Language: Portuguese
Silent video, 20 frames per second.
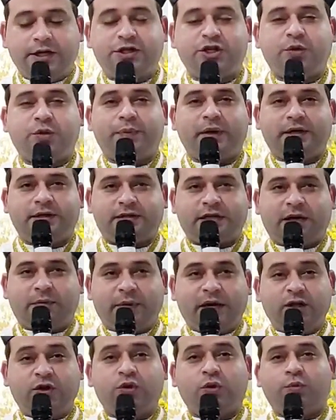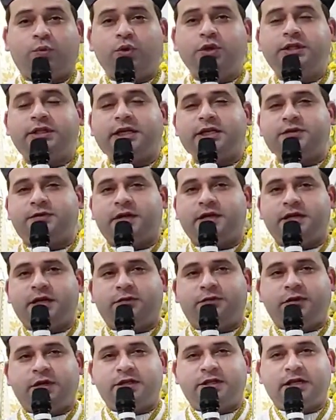este pensamento muitas
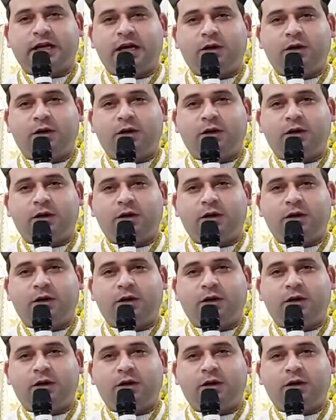vezes em